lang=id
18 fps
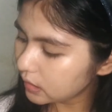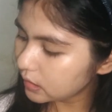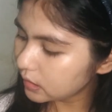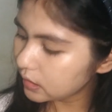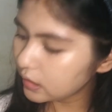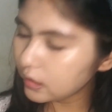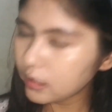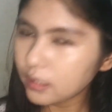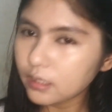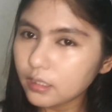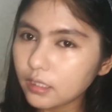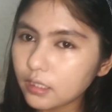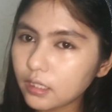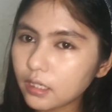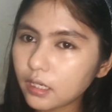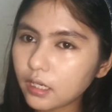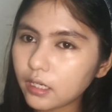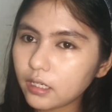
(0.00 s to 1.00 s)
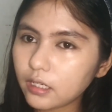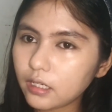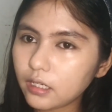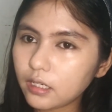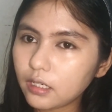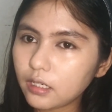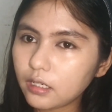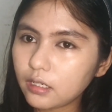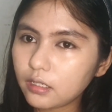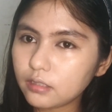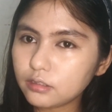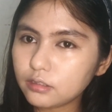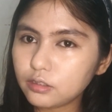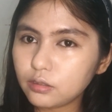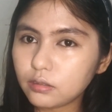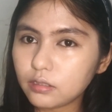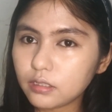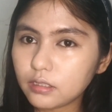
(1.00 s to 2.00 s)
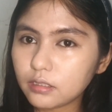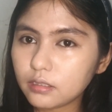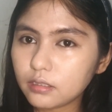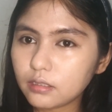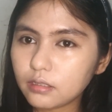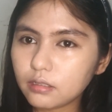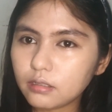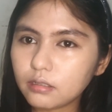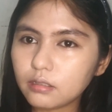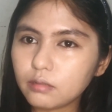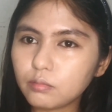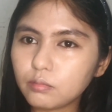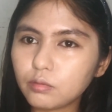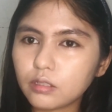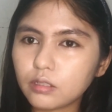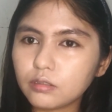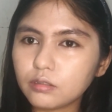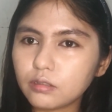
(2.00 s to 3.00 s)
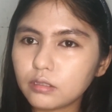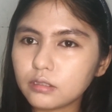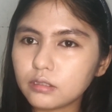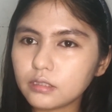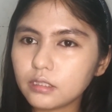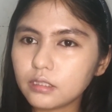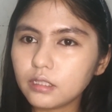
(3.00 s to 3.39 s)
dia kayak coklat uh, bukan coklat sih